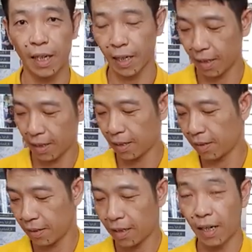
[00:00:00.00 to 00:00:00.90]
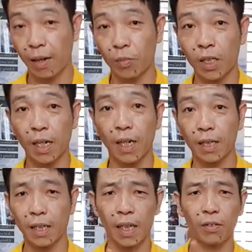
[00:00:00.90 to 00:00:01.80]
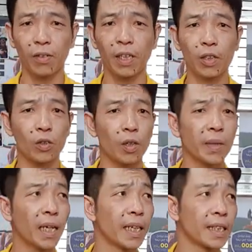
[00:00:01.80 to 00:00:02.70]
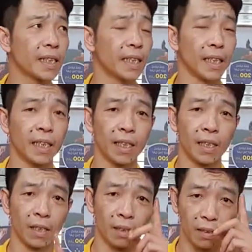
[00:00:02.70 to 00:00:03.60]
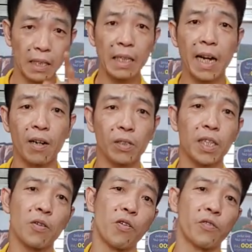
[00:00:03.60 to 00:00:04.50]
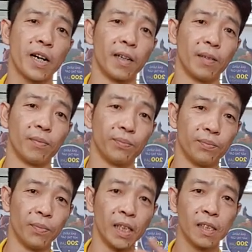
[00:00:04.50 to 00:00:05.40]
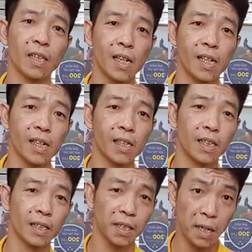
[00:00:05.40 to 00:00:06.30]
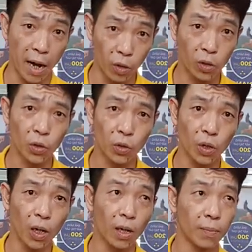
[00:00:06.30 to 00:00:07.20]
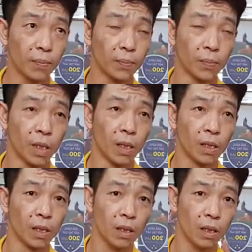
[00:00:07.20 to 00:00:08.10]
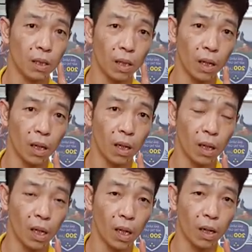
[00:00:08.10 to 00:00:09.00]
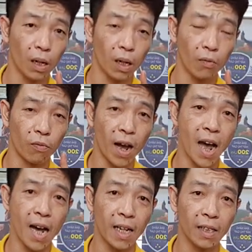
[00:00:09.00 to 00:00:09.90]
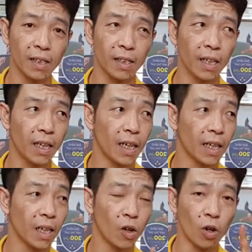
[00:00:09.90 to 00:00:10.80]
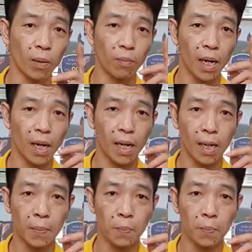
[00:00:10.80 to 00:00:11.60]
này, sẽ nằm nó chờ như thế này, vì chúng nó biết là gì, đứa nào cũng sẽ có phần, mình sẽ là cái người chia đều cho chúng nó. Chứ cái và như thế là cái con mà